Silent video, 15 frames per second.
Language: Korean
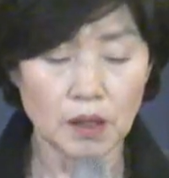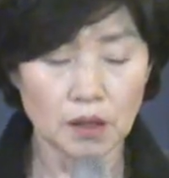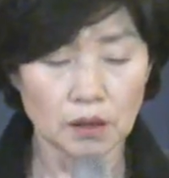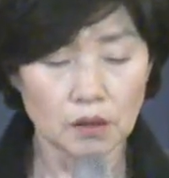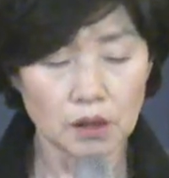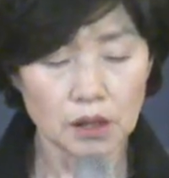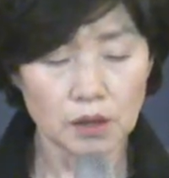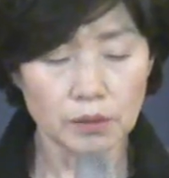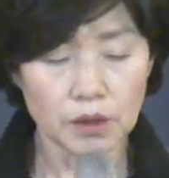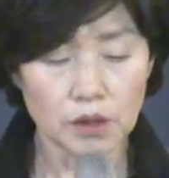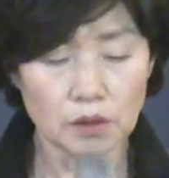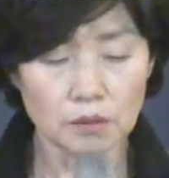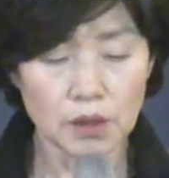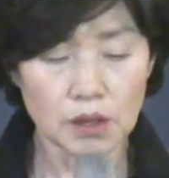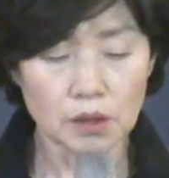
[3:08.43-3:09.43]
그러나
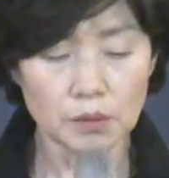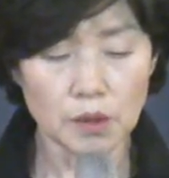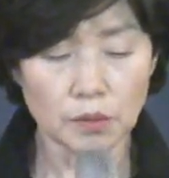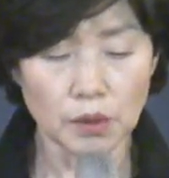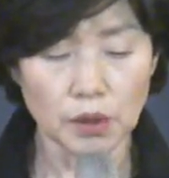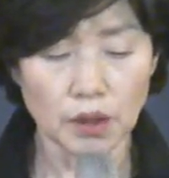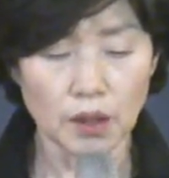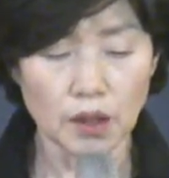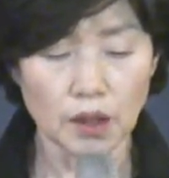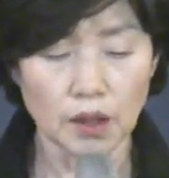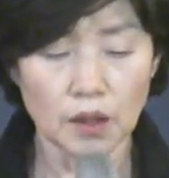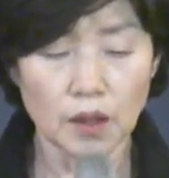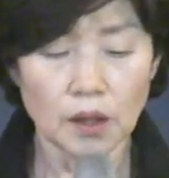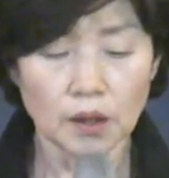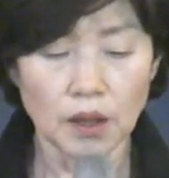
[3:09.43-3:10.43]
11절 말씀을
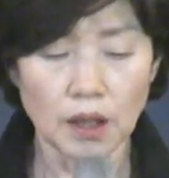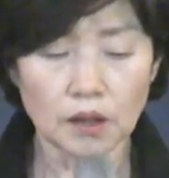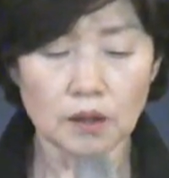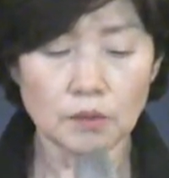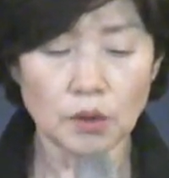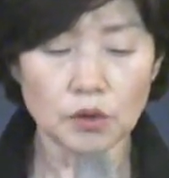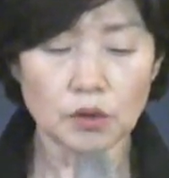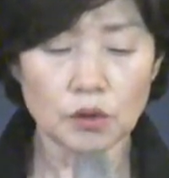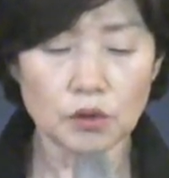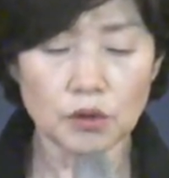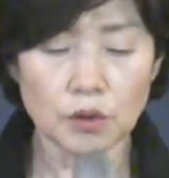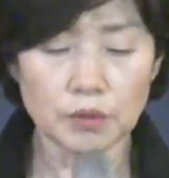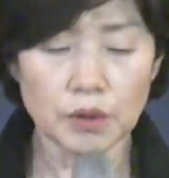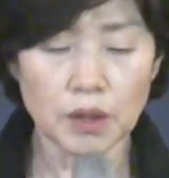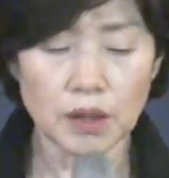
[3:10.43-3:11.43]
보니까 가끔 어쩔
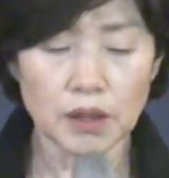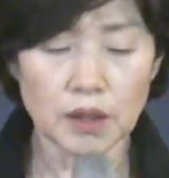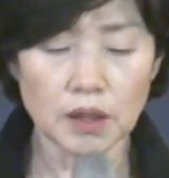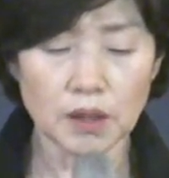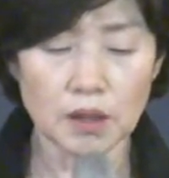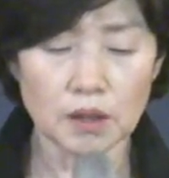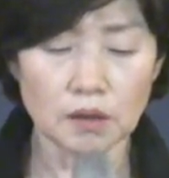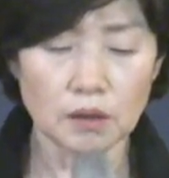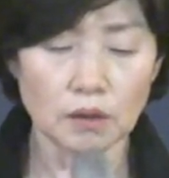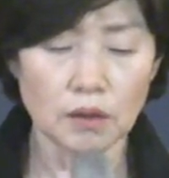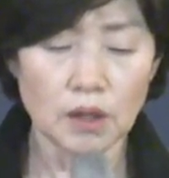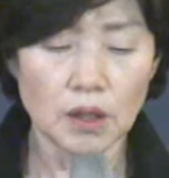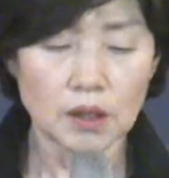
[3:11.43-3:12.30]
수 없이 하나님께서